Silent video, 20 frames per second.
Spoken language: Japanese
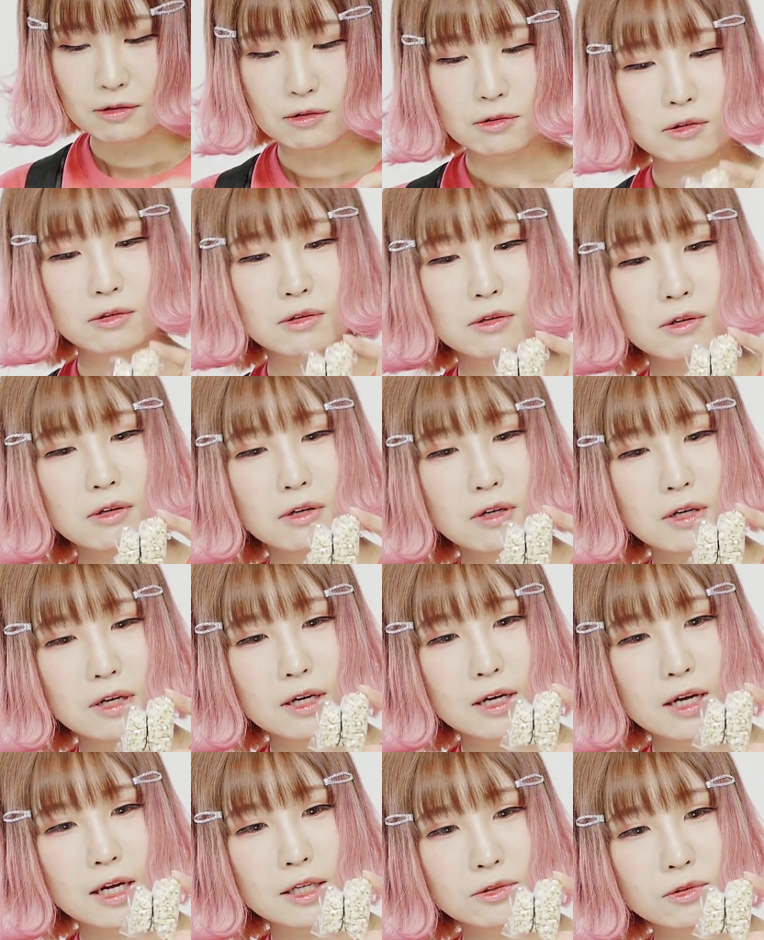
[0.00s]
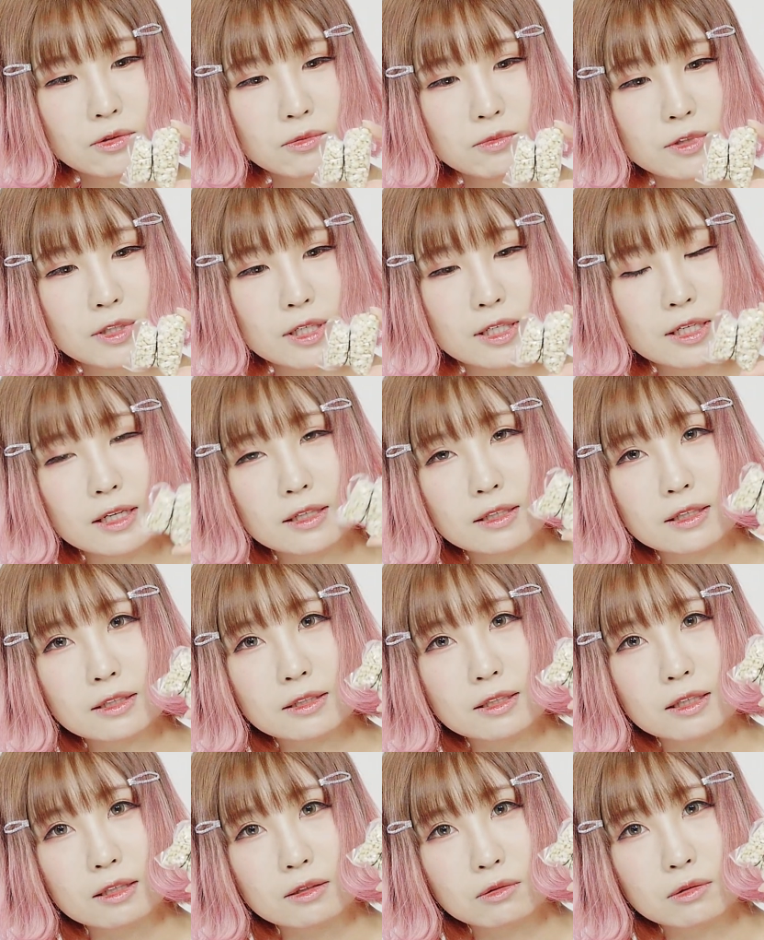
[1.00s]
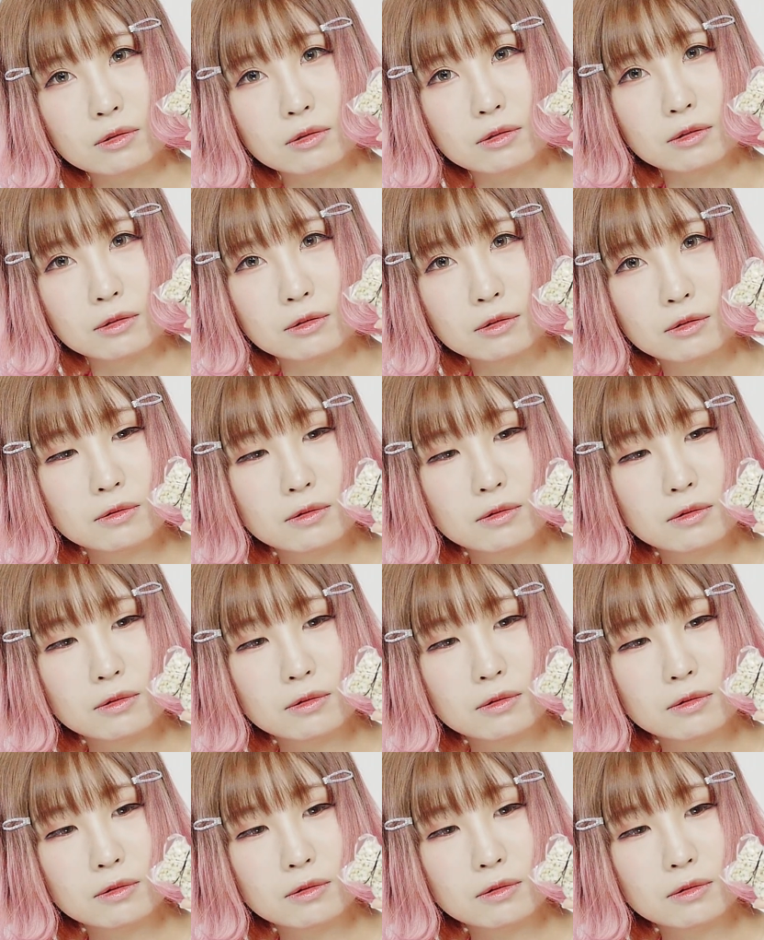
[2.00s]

このハト麦なんですけど